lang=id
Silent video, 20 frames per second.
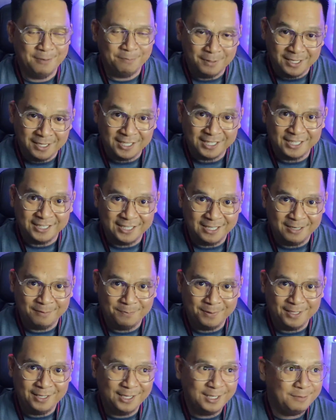Eh, apa yang kita
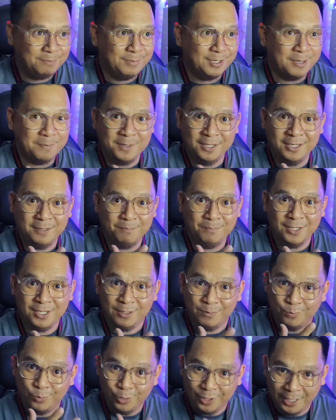dapat lihat bagaimana
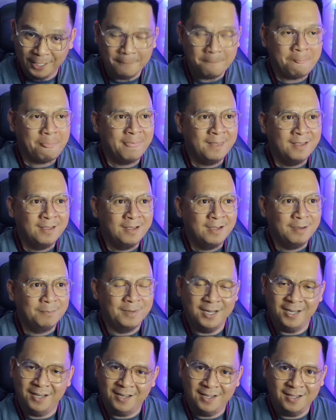para bule
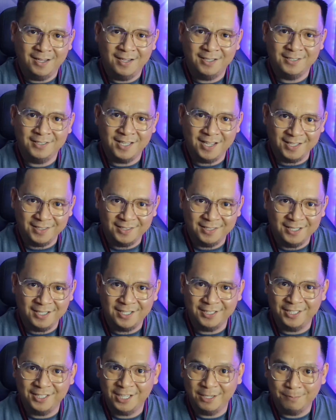mereka saatnya
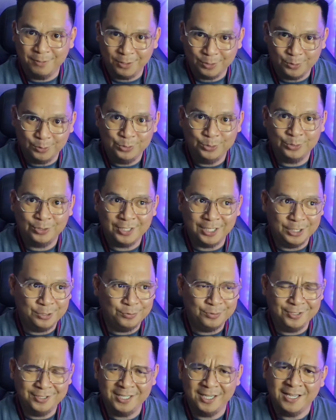ketika berkunjung ke
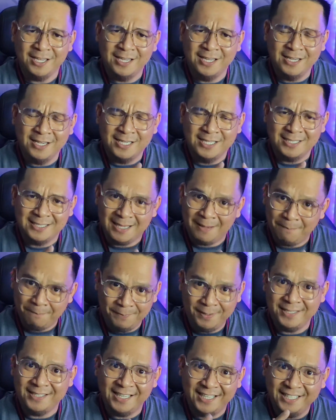Indonesia
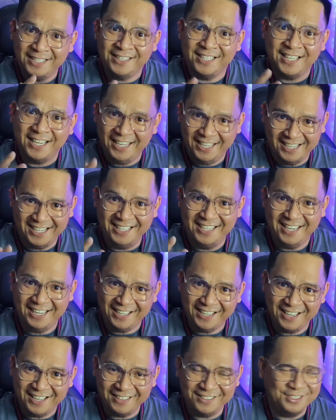sampai jadi
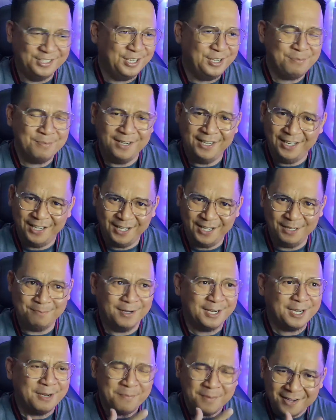terheran-heran ya melihat
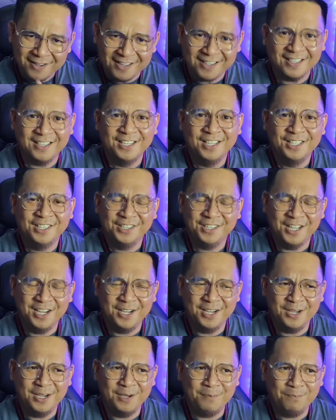bagaimana
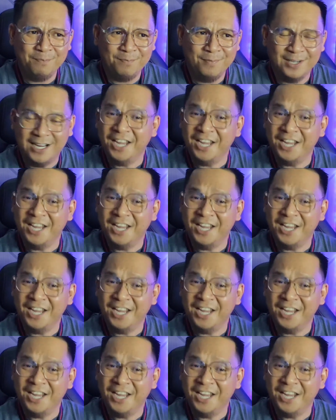uh,